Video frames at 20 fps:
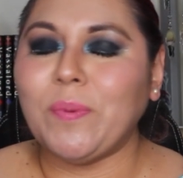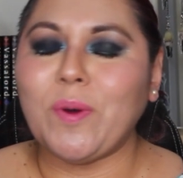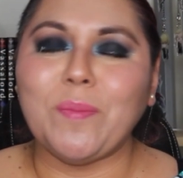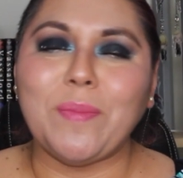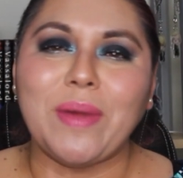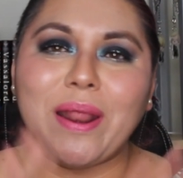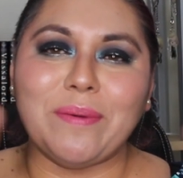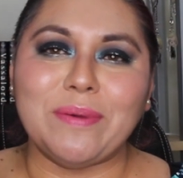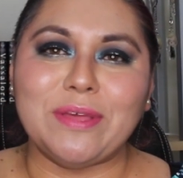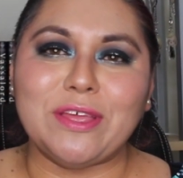
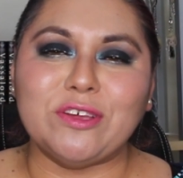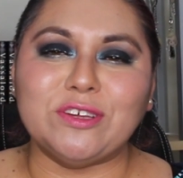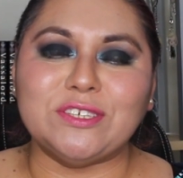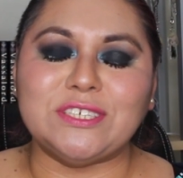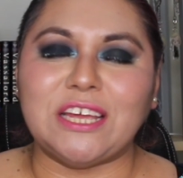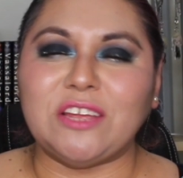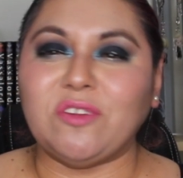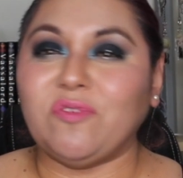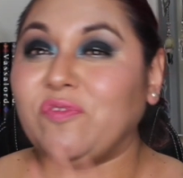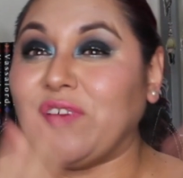
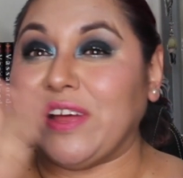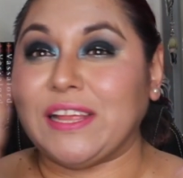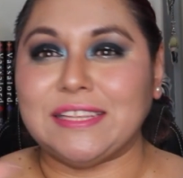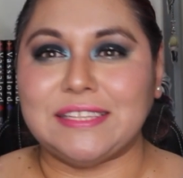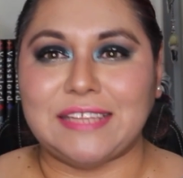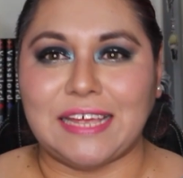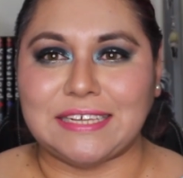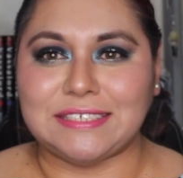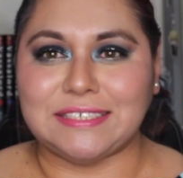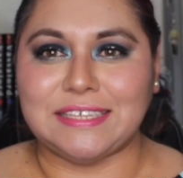maravillosas,
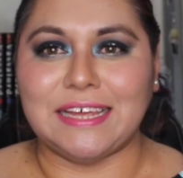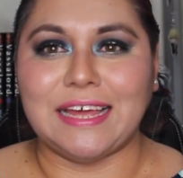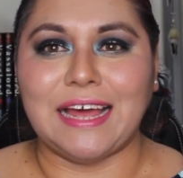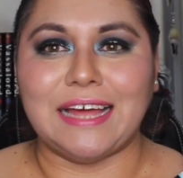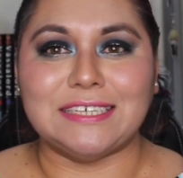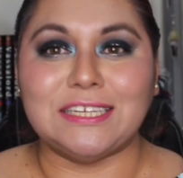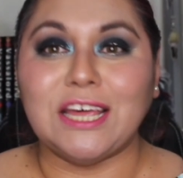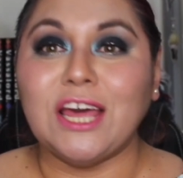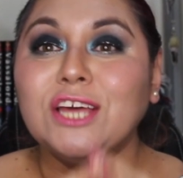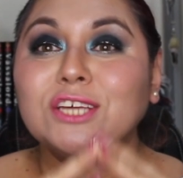
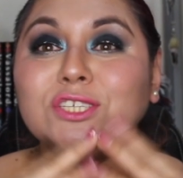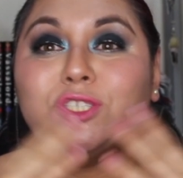fantásticas,